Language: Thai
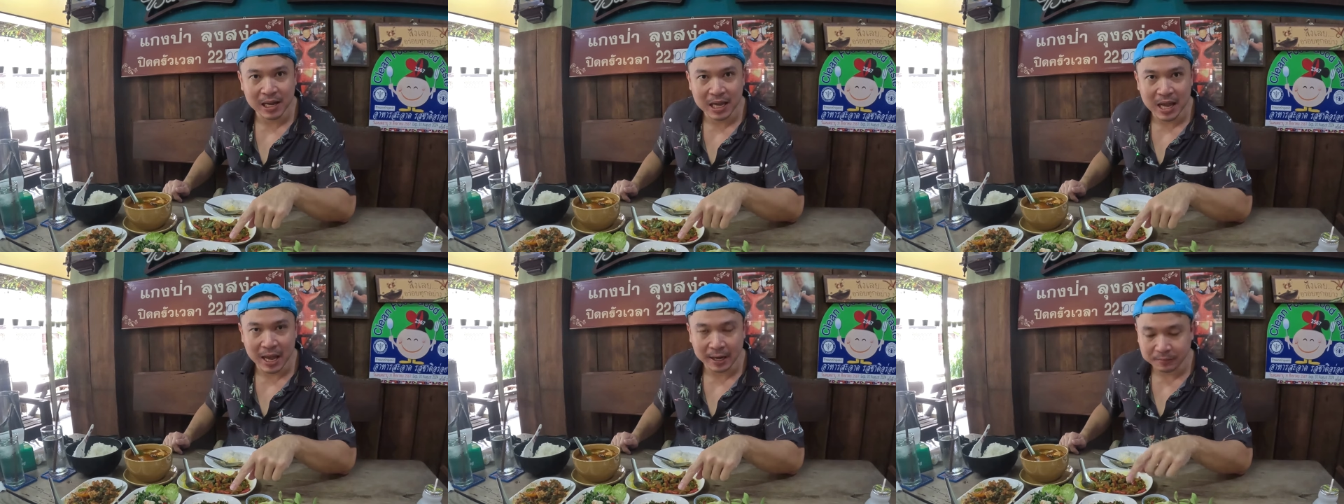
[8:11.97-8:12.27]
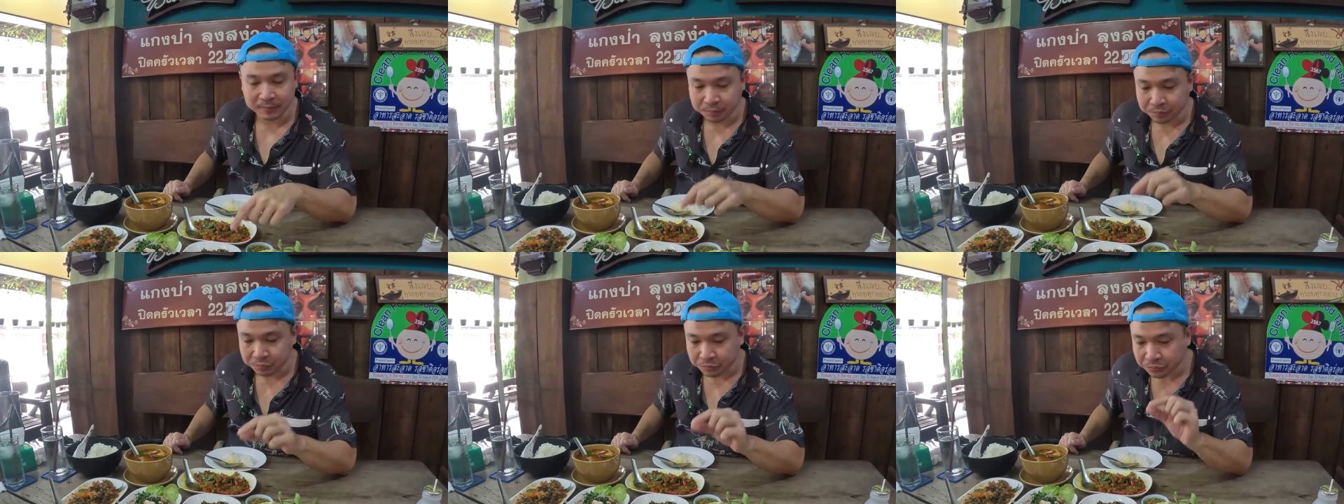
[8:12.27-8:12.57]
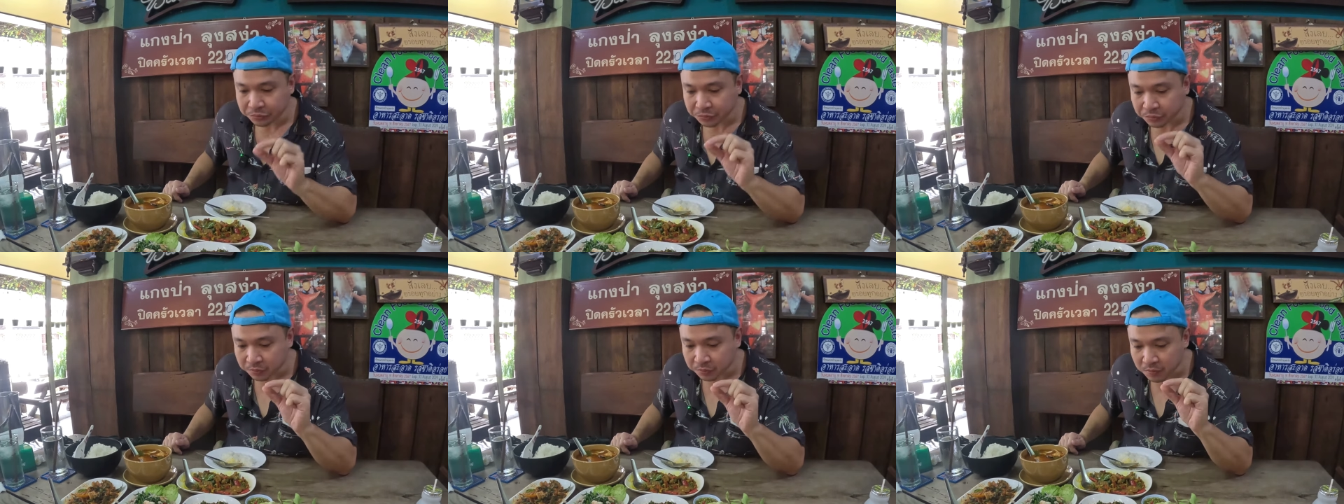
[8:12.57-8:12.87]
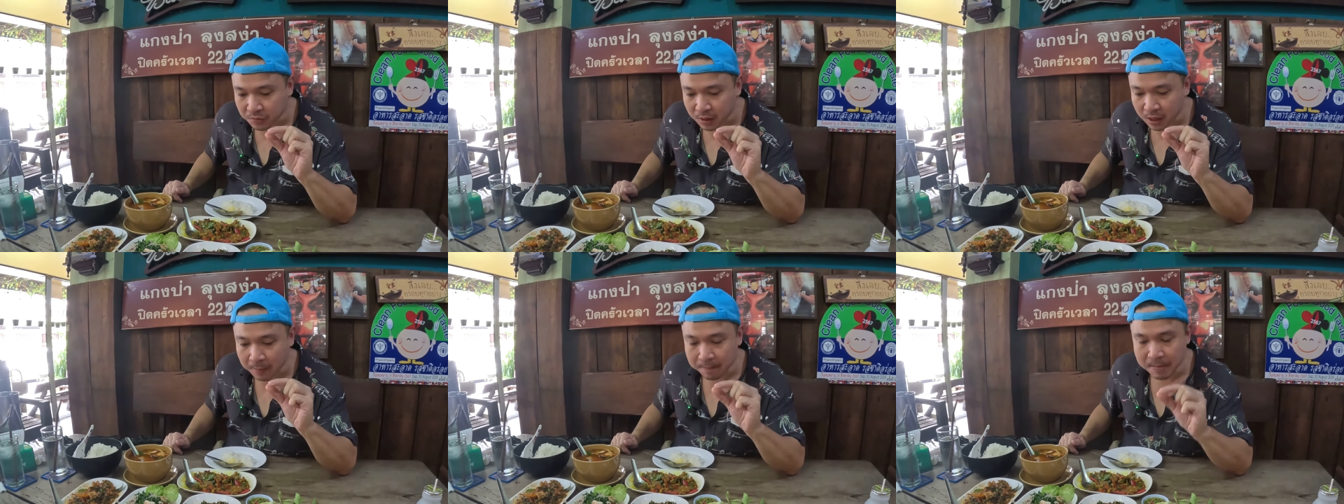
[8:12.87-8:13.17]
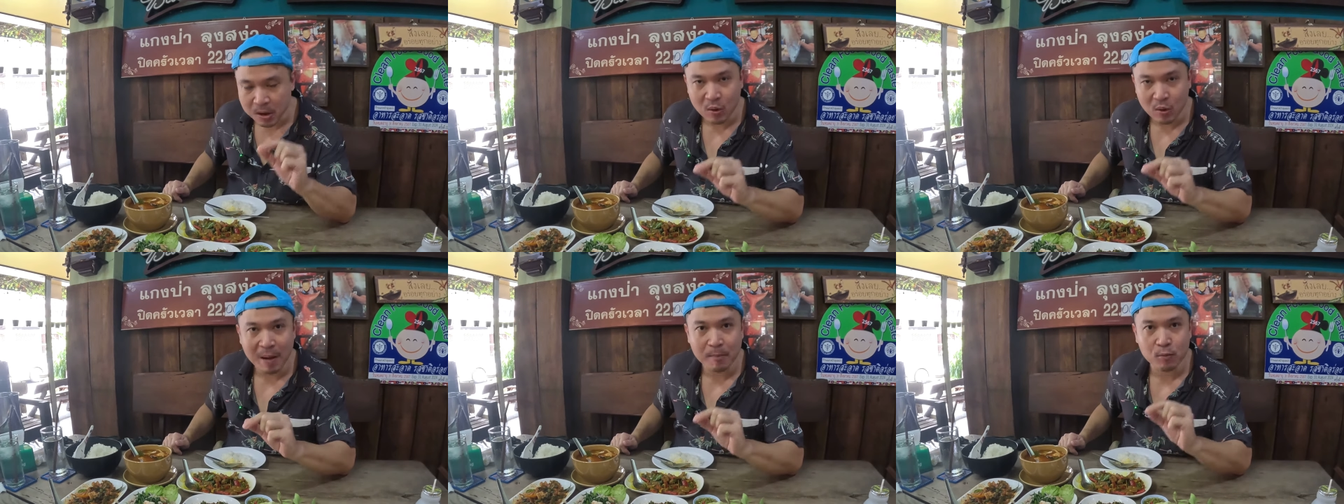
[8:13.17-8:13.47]
ละเอียด
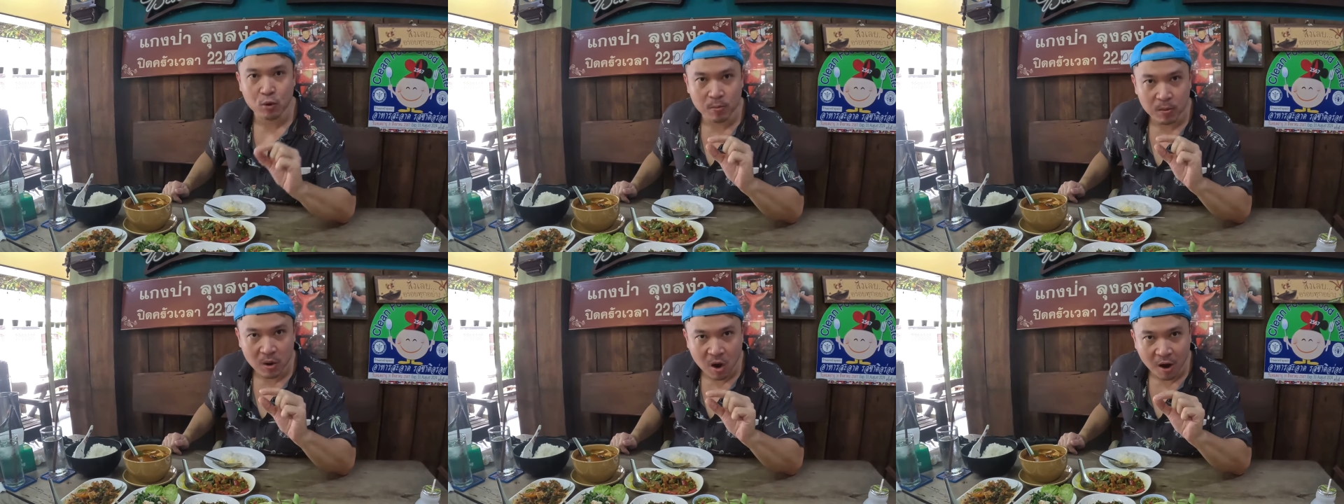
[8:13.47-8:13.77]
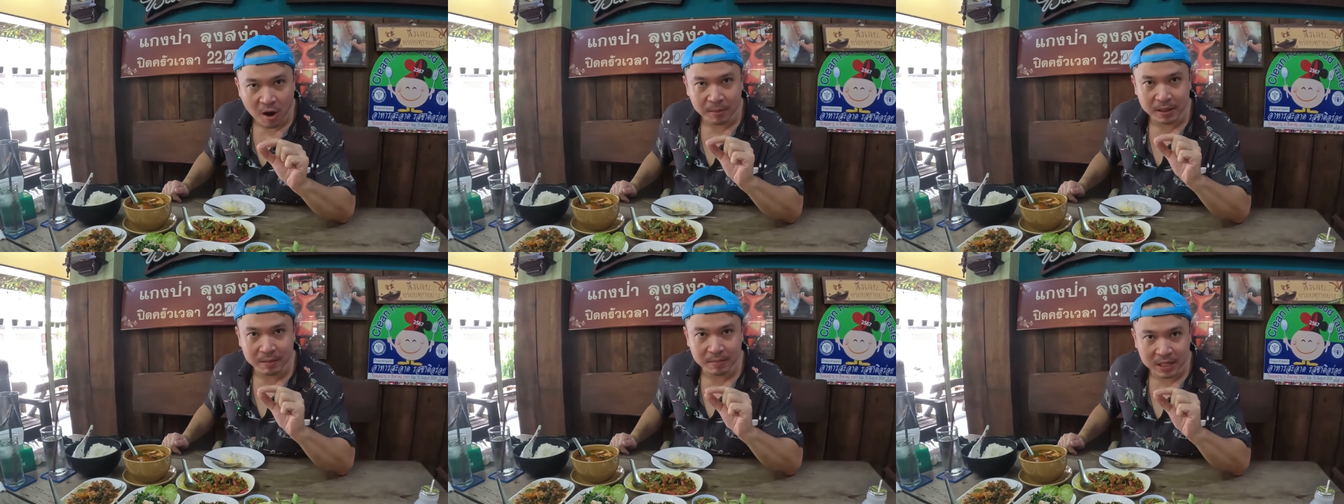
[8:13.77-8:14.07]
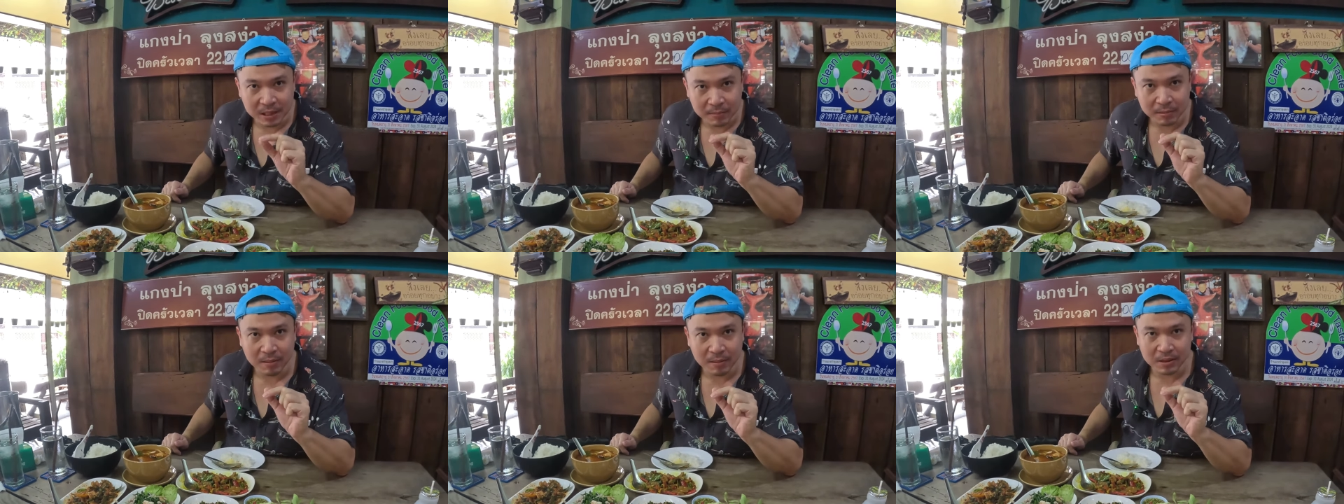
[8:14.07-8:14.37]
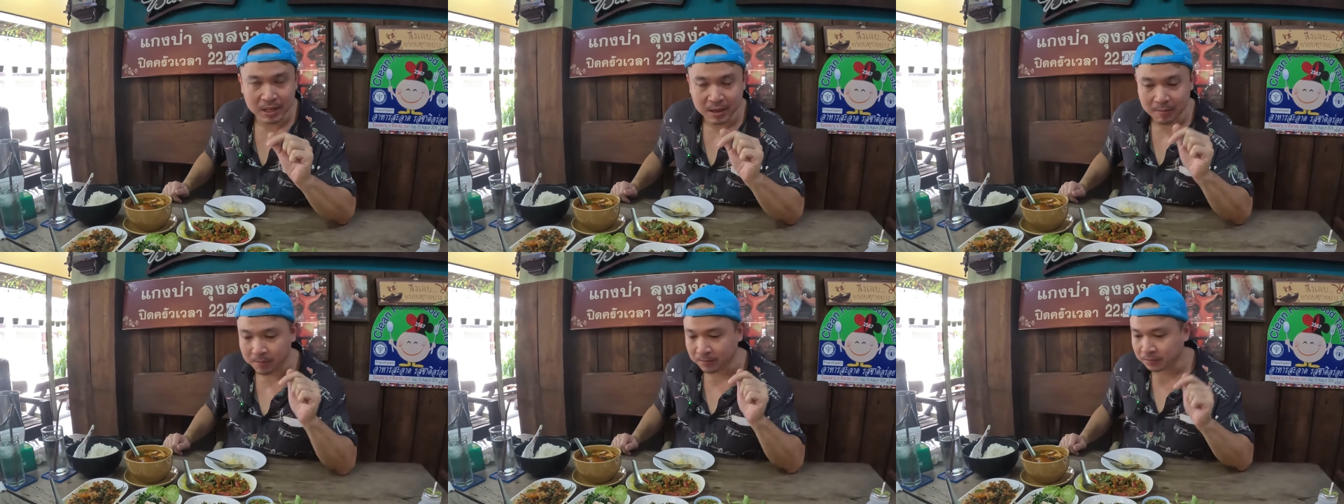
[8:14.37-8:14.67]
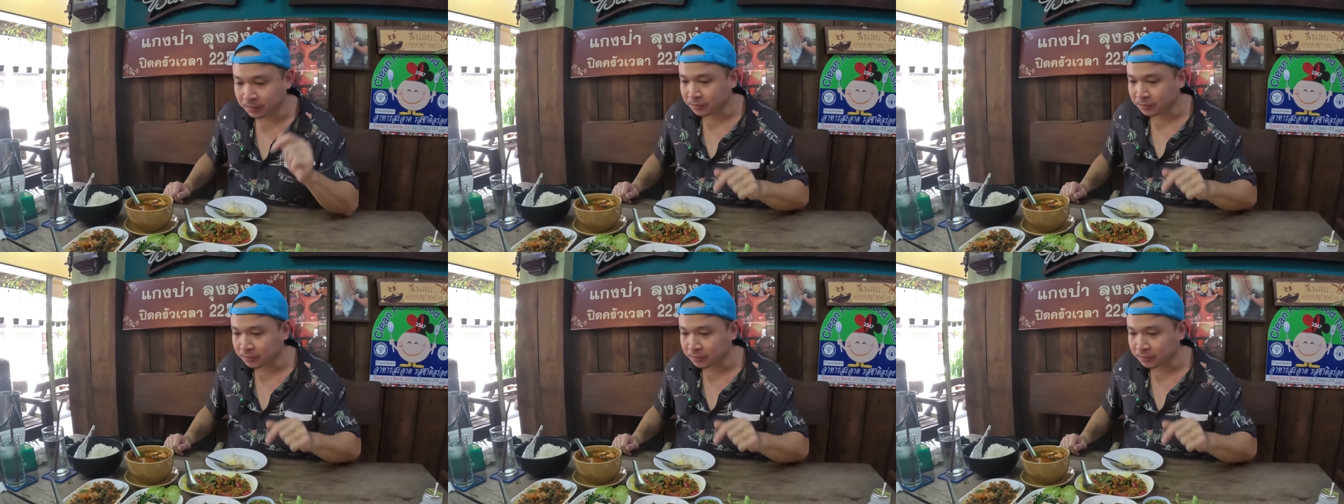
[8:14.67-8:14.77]
มีความกรุบกรอบกรึบกรึบกรึบกรึบ